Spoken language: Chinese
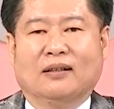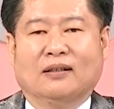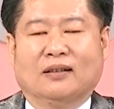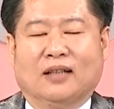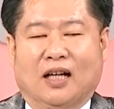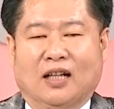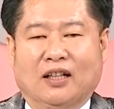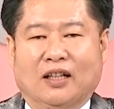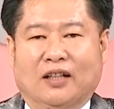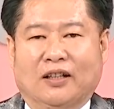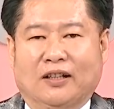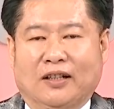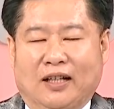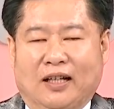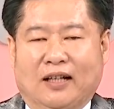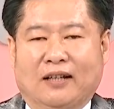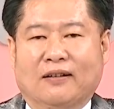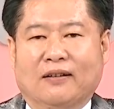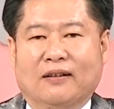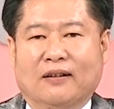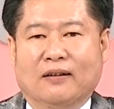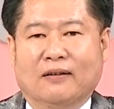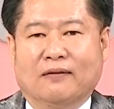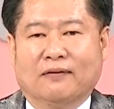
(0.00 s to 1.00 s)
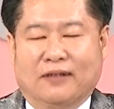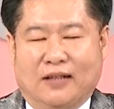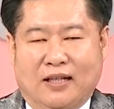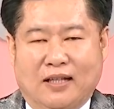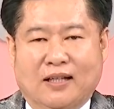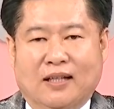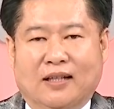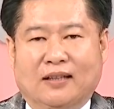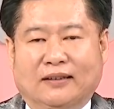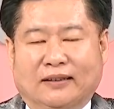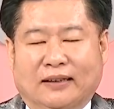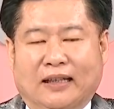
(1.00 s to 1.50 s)
套牢量非
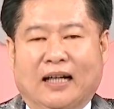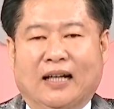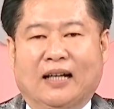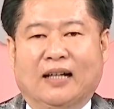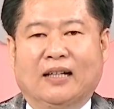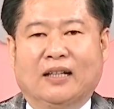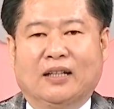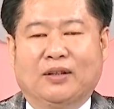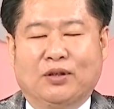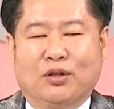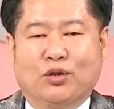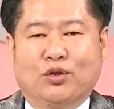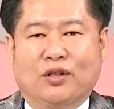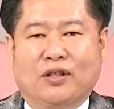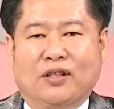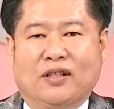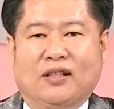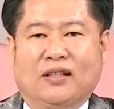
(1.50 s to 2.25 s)
常大，因为最